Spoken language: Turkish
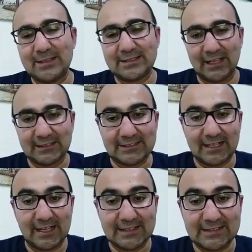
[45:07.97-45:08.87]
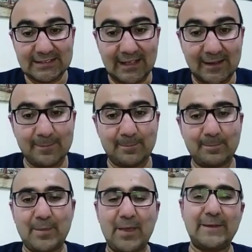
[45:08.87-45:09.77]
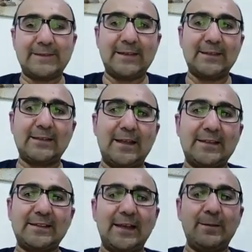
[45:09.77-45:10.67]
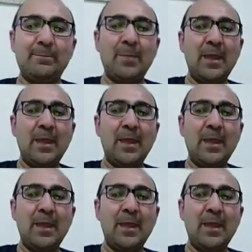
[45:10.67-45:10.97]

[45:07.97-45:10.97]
Sadrazam, evet Sadrazam